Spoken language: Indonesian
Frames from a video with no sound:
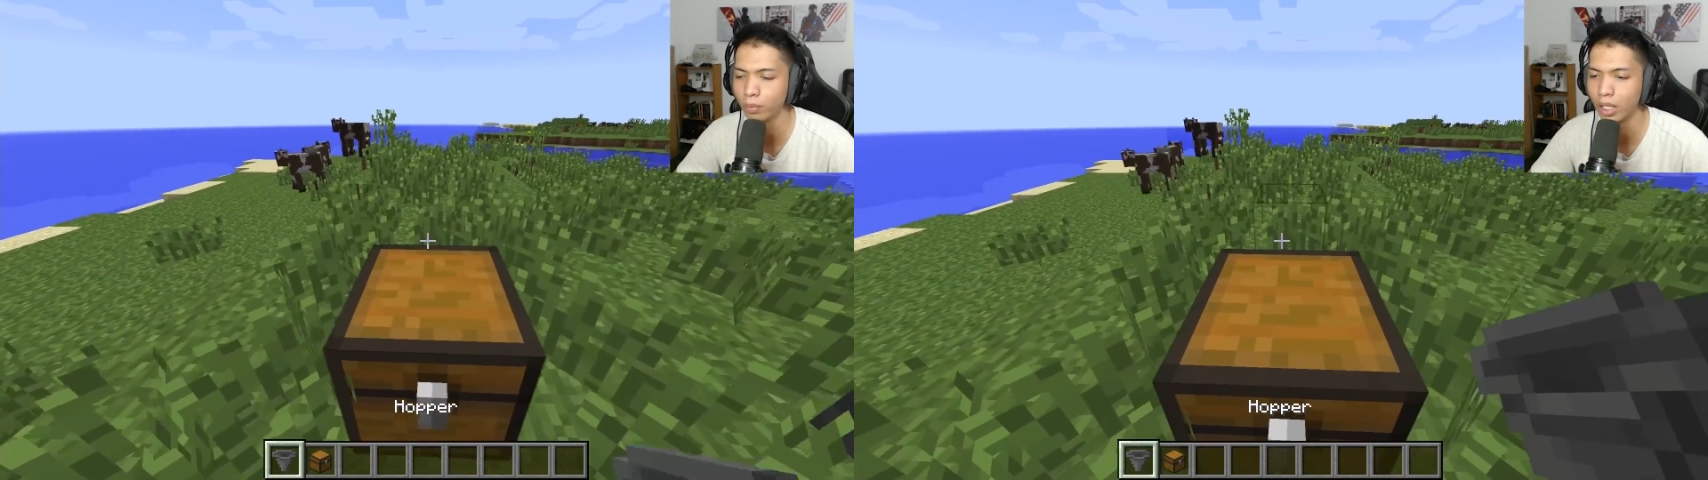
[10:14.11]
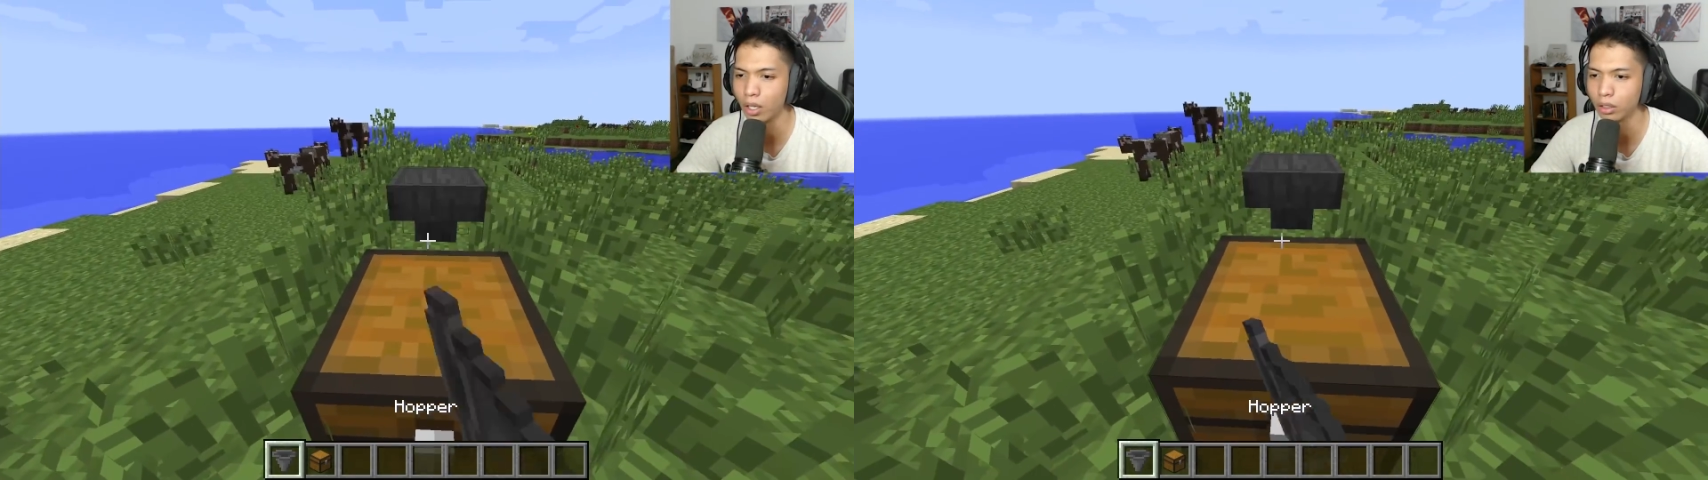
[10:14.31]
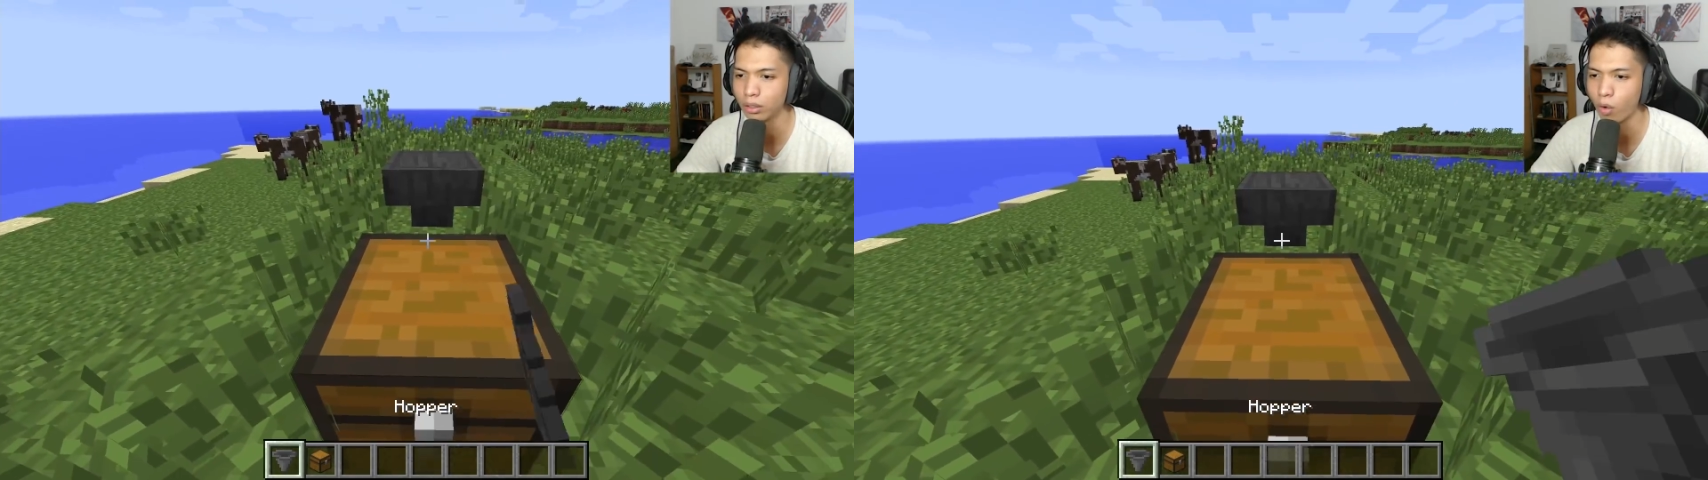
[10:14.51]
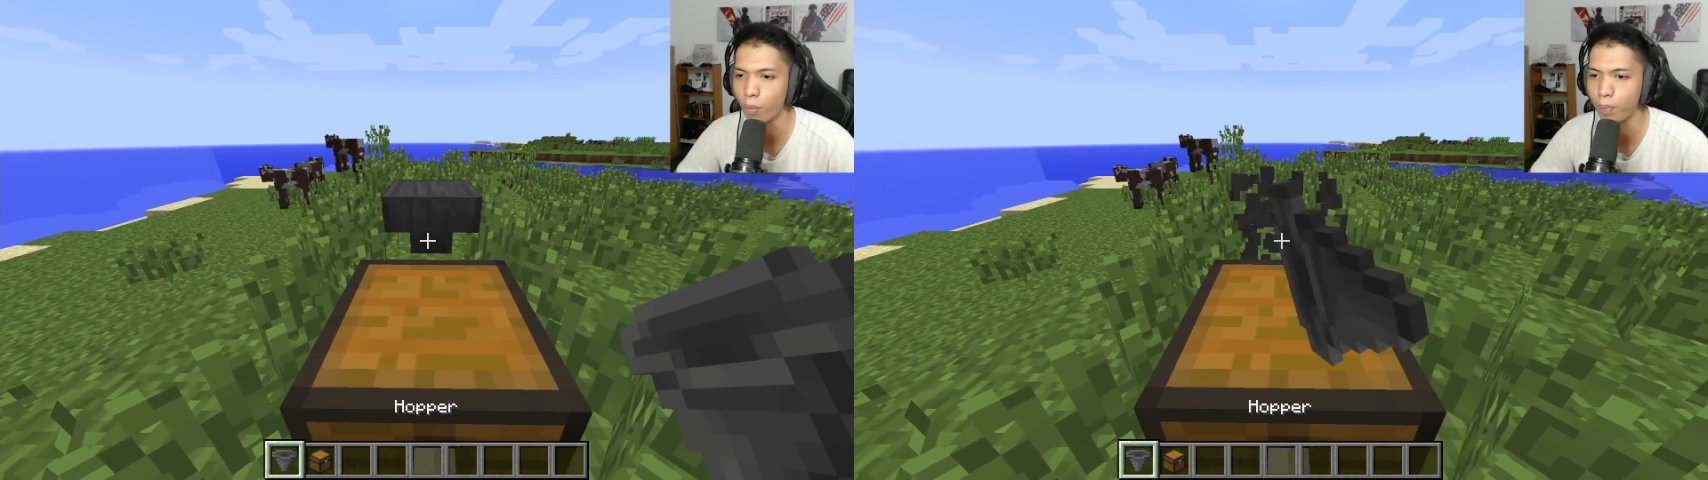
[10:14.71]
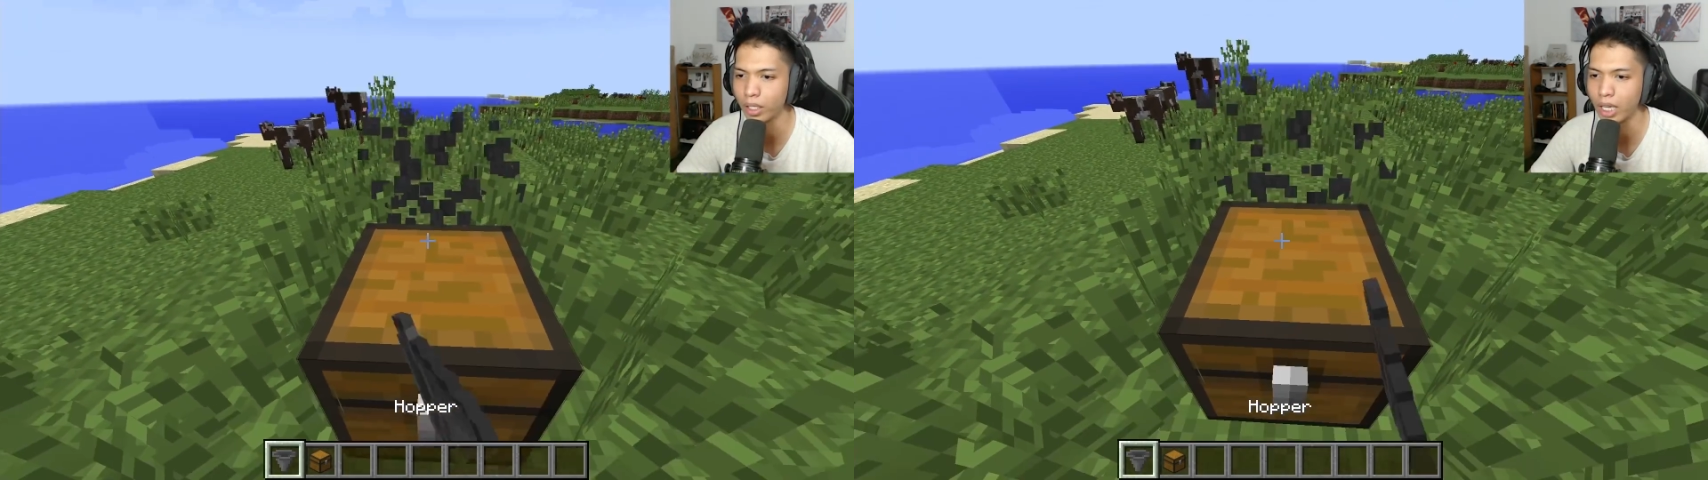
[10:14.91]
taruh
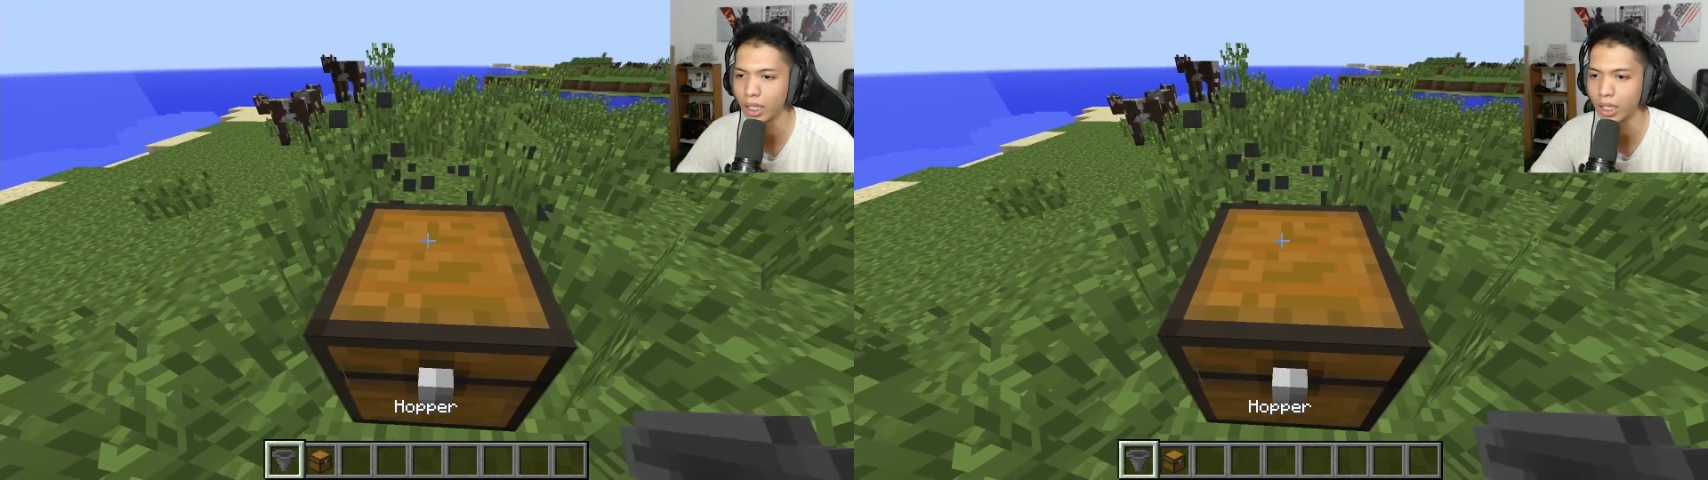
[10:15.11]
hopper di